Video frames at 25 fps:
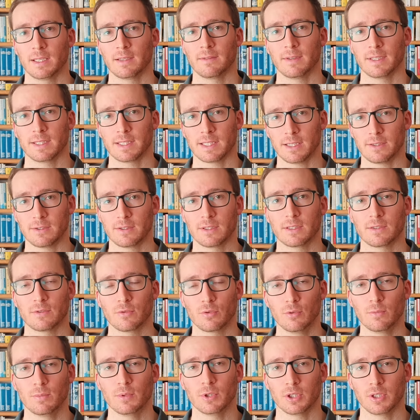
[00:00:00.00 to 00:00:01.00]
was also das
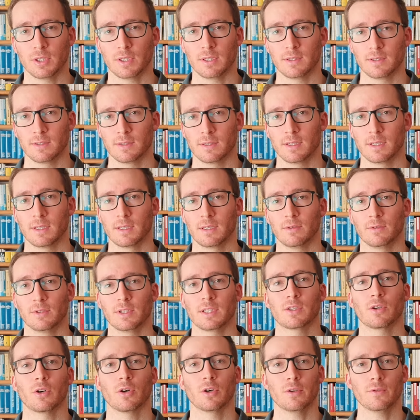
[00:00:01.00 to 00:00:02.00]
Typische ist, und
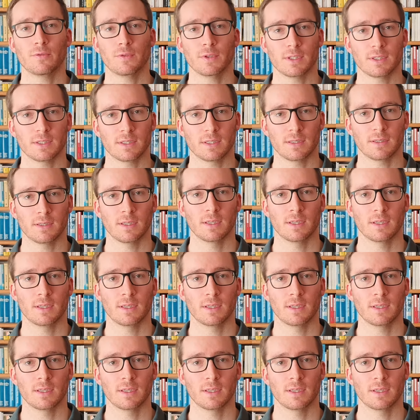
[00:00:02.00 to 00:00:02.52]
das häufigste